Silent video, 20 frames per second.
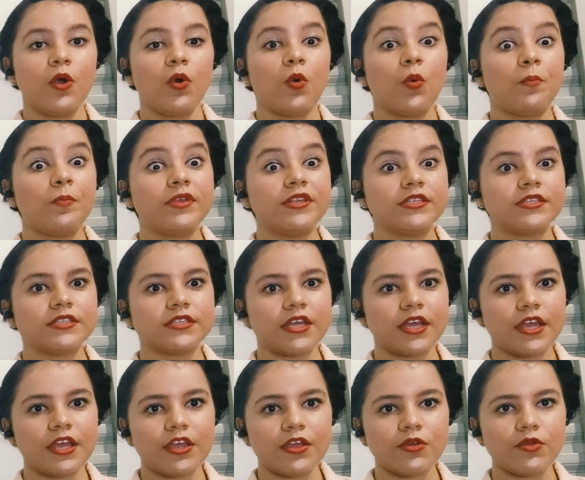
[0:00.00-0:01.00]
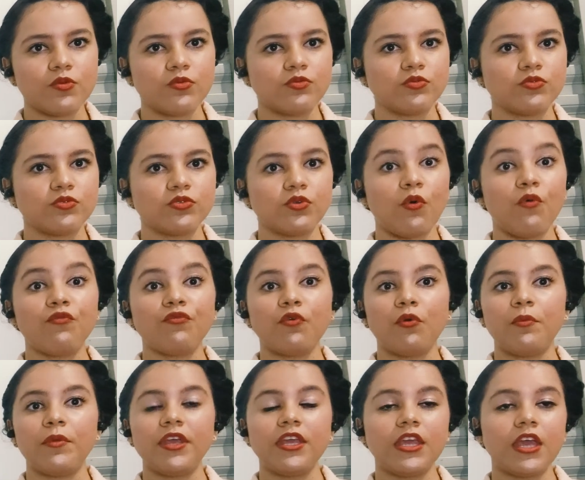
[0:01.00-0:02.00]
cupinzeiros ou
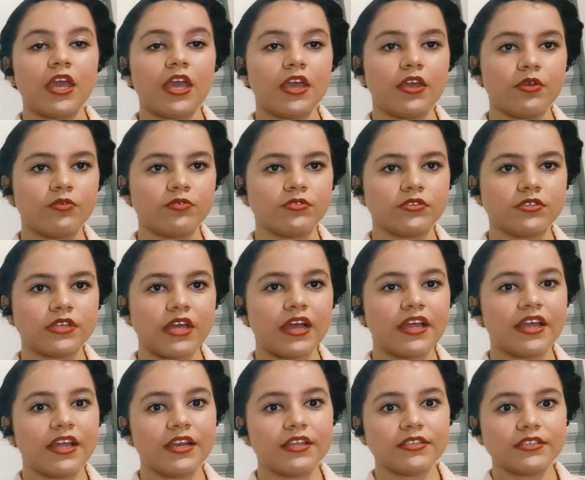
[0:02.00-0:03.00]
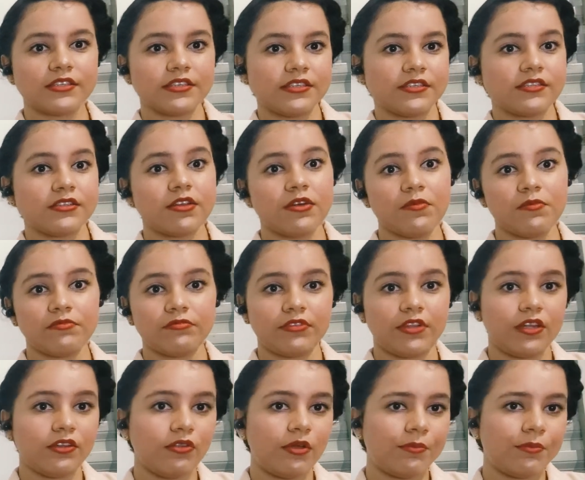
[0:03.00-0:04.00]
formigueiros, aqueles que estão
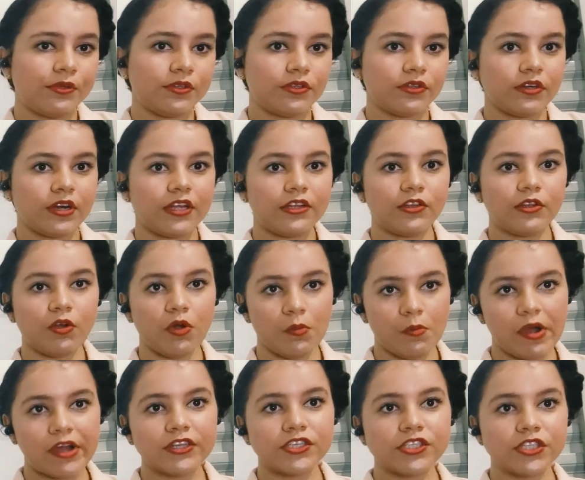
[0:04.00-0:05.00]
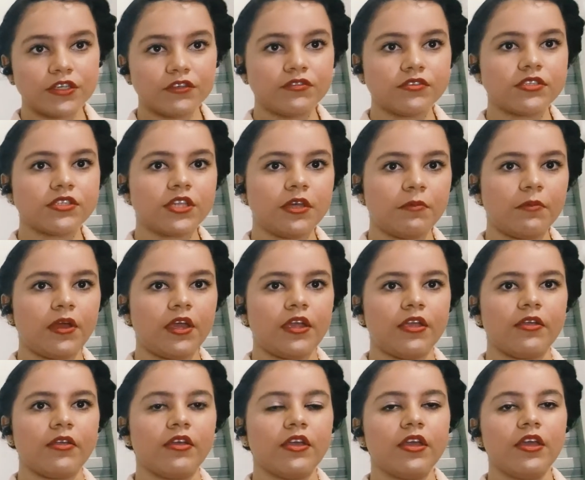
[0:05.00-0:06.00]
tanto abandonados como ativos
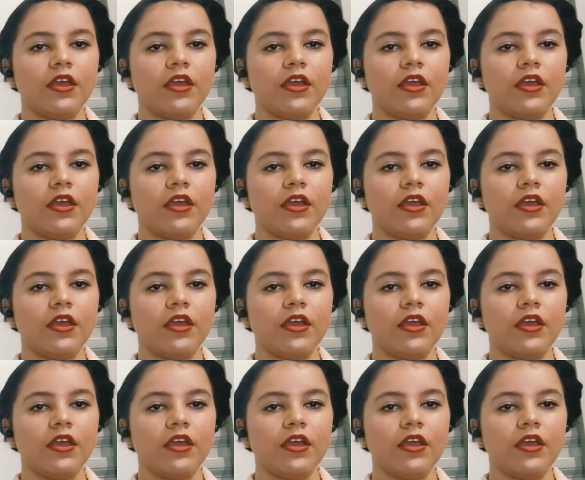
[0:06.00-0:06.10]
também.